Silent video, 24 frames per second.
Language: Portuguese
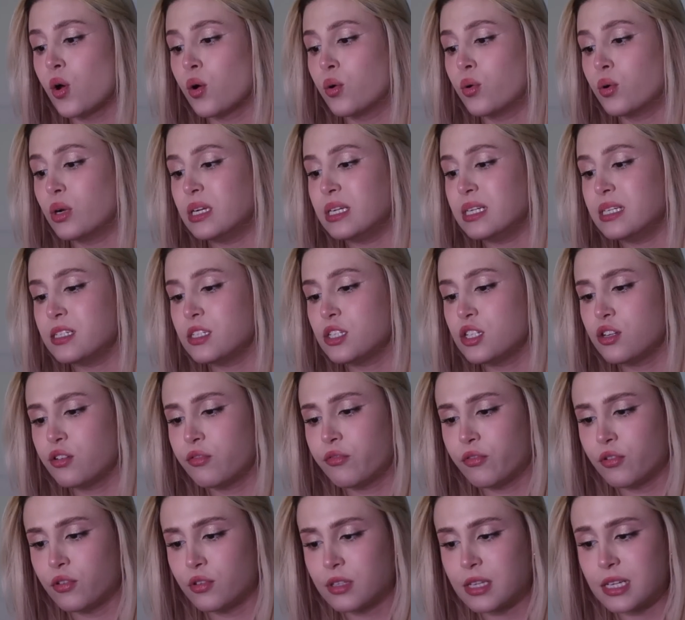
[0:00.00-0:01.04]
colis de
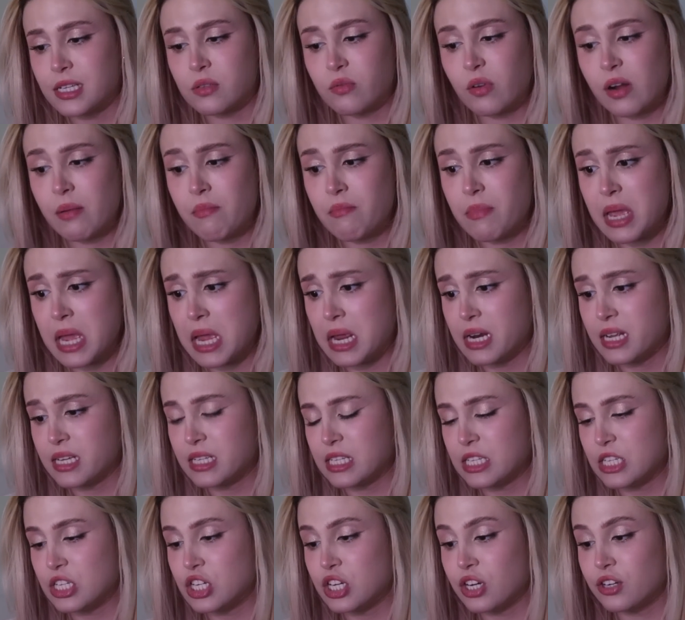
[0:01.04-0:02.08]
frutas
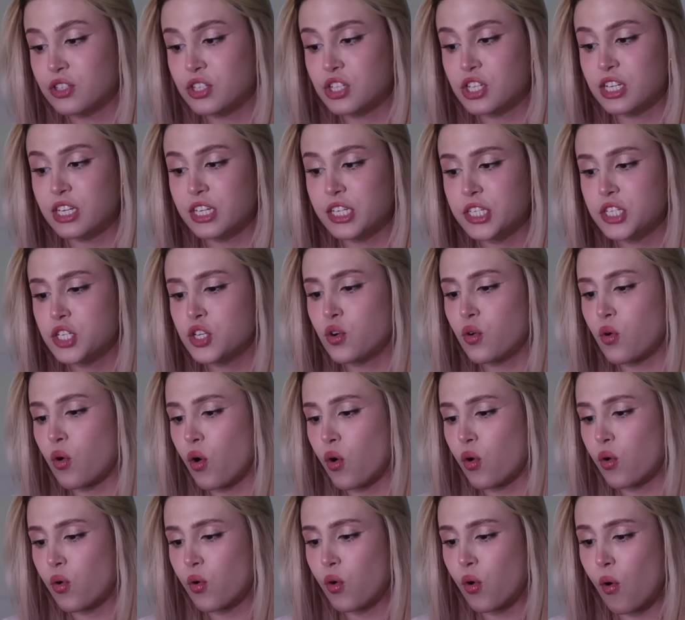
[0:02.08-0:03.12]
vermelhas e chantilly de
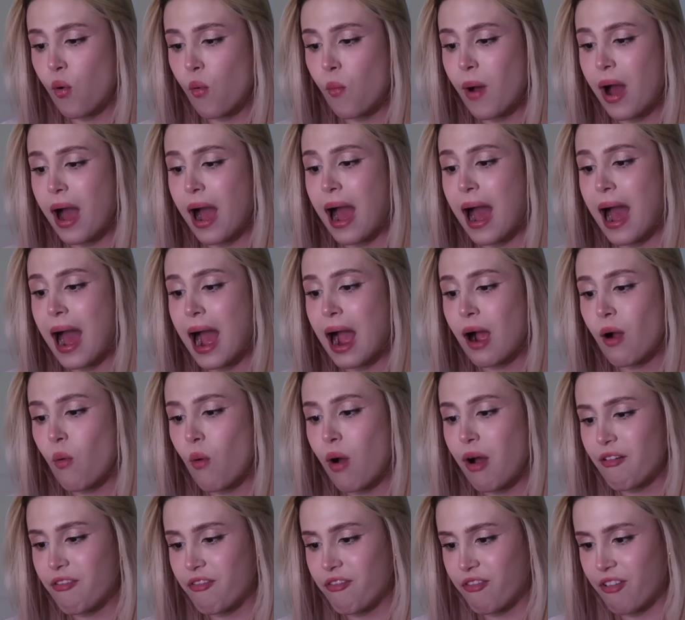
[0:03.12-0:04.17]
coco com
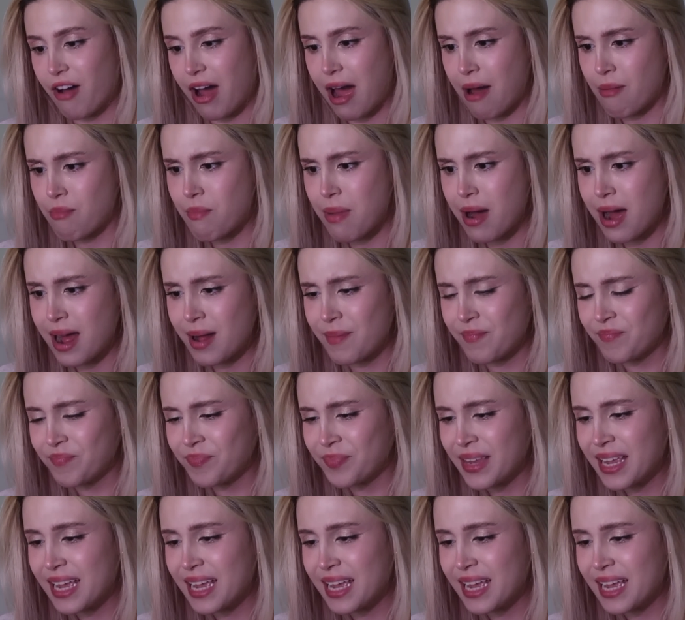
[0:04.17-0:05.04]
aquafaba,